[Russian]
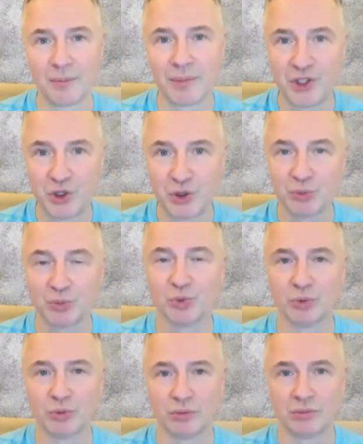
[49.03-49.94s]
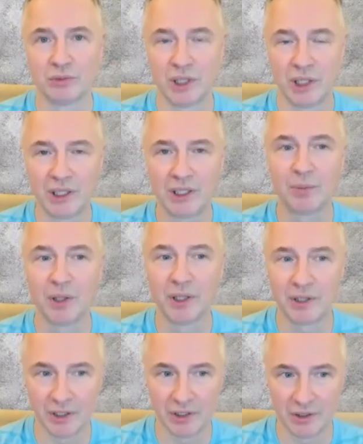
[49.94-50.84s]
почему на этой
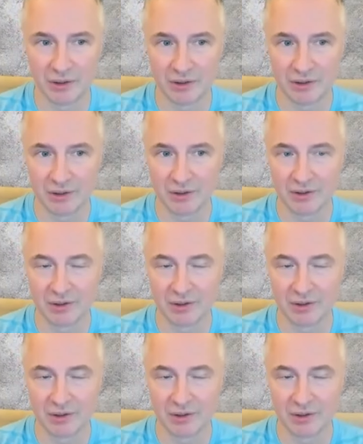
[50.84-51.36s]
планете